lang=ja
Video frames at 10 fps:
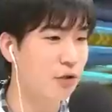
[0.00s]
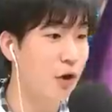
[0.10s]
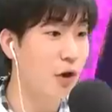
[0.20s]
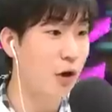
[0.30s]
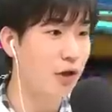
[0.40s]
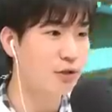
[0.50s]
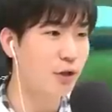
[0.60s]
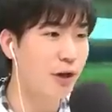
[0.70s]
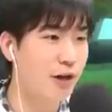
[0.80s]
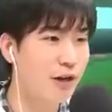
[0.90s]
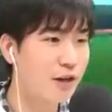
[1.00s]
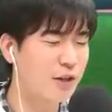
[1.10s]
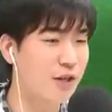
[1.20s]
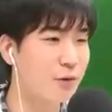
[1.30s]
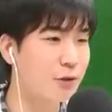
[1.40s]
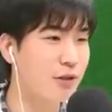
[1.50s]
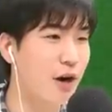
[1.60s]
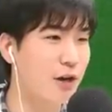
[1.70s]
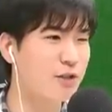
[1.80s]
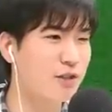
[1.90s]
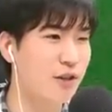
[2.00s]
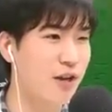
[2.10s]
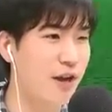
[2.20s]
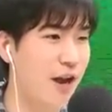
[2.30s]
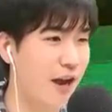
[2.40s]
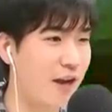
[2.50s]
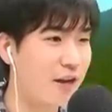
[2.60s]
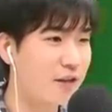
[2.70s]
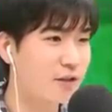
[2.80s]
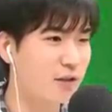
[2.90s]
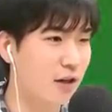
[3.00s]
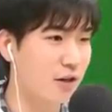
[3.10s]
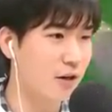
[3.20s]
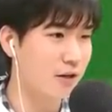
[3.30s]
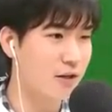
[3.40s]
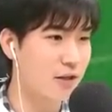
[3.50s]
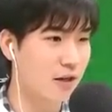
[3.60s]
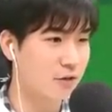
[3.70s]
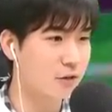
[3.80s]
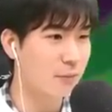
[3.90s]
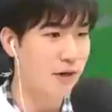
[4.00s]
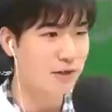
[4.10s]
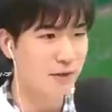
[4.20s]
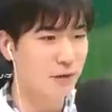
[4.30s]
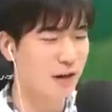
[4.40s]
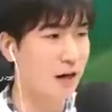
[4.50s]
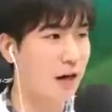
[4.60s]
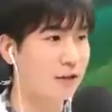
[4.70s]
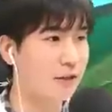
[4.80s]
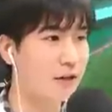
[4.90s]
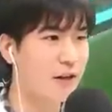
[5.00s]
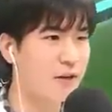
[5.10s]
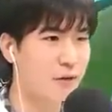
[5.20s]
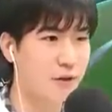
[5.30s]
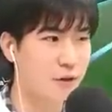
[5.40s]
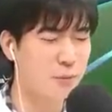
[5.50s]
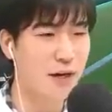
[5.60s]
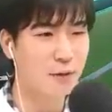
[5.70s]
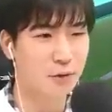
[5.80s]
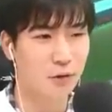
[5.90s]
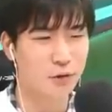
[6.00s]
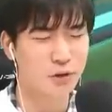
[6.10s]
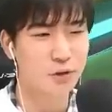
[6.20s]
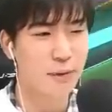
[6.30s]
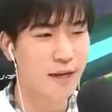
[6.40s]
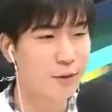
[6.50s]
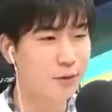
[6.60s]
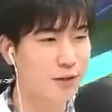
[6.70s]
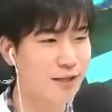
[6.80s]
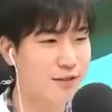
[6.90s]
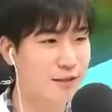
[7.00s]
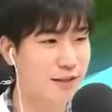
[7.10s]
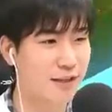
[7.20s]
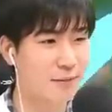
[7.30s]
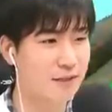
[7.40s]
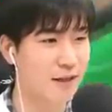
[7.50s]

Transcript: て、熱っキノさん熱い。さあなんかにいが踏まれてるから当たらないようにうまいことうまいことインついていきまし